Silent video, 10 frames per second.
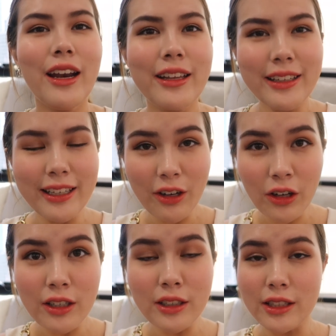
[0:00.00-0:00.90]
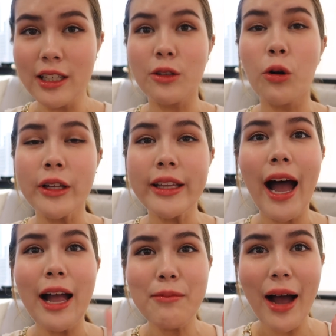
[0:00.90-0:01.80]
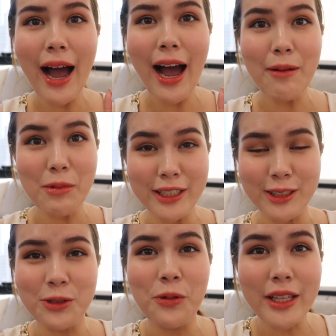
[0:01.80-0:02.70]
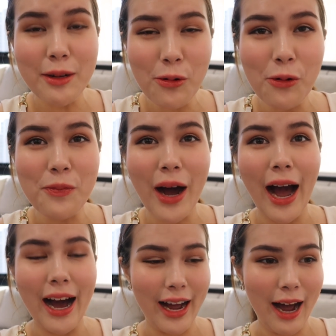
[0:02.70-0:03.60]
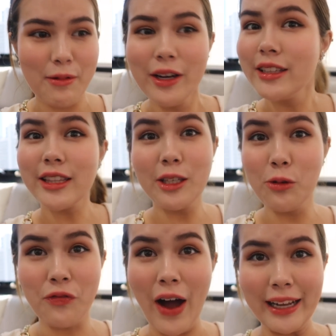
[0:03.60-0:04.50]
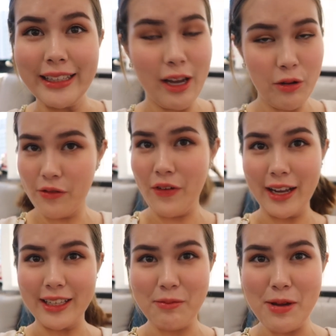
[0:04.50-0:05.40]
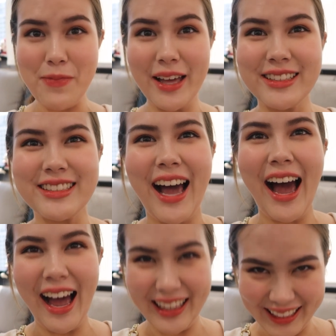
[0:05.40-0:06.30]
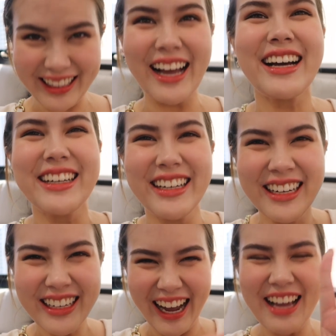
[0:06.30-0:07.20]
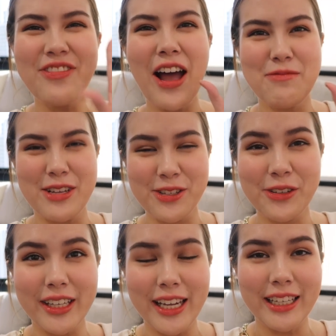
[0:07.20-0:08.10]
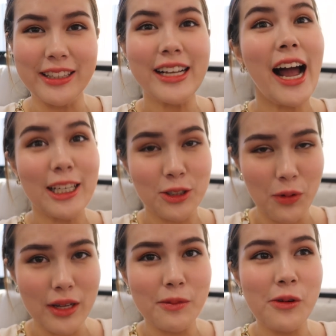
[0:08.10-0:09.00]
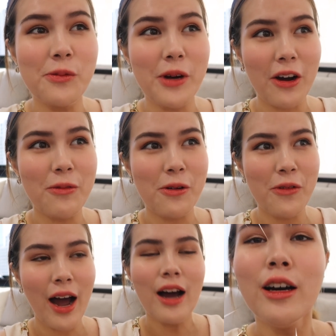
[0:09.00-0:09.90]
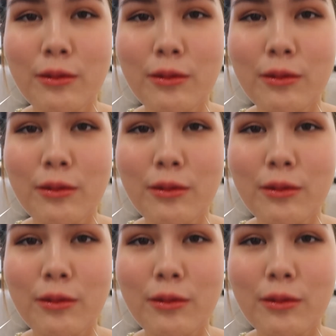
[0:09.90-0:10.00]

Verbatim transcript: แล้วทีนี้ก็คือติดทนนานมากมาถึงสุวรรณภูมิขาวกับติดอยู่ฝั่งเดียวอีกฝั่งหนึ่งไม่เป็นจ้าอันนั้นแหละคือให้แฟนพิสูจน์กลิ่นกลางสุวรรณภูมิเราก็พบว่า